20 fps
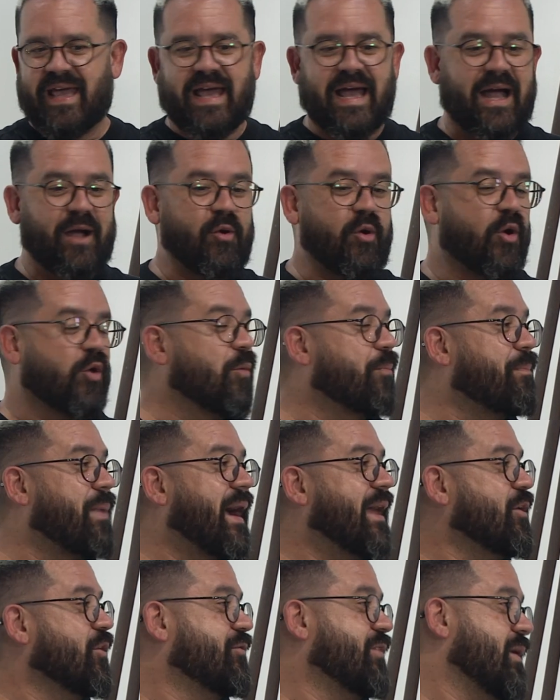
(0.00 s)
agora o
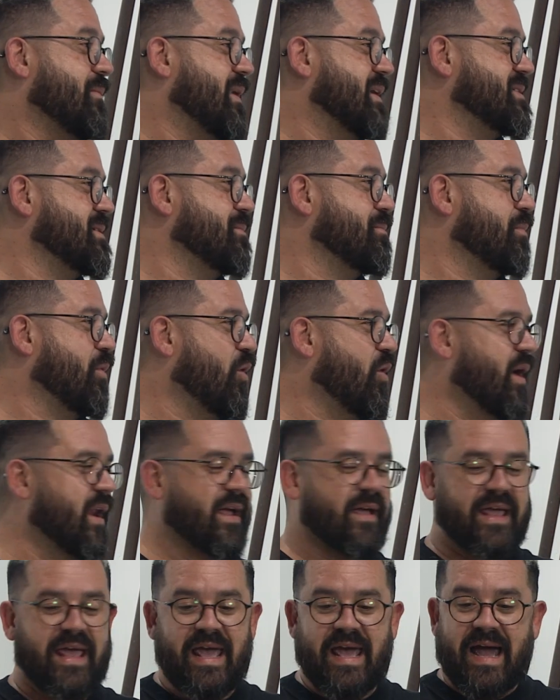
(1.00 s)
pai não vai mais
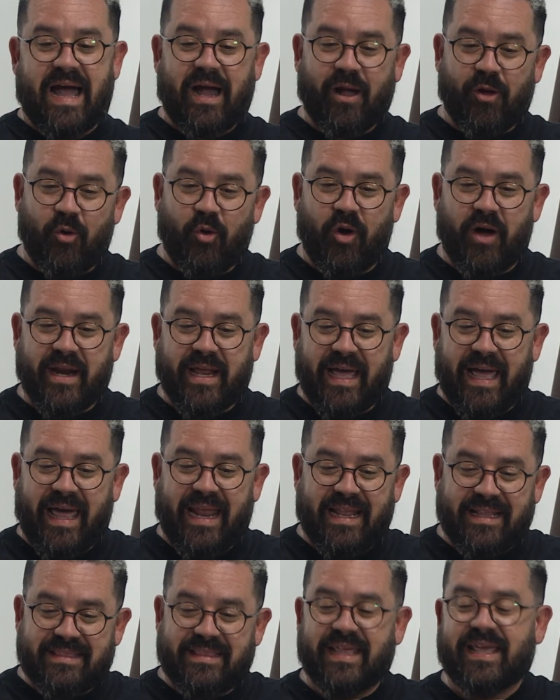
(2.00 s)
embora, agora
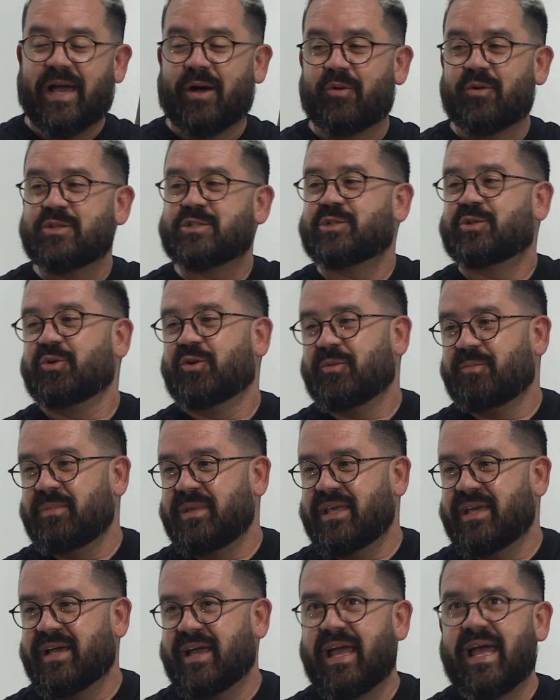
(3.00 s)
ela tem aonde
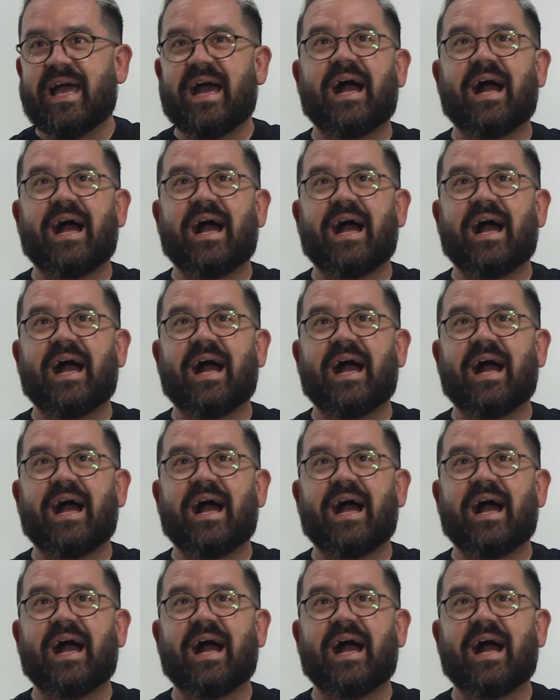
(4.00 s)
dormir,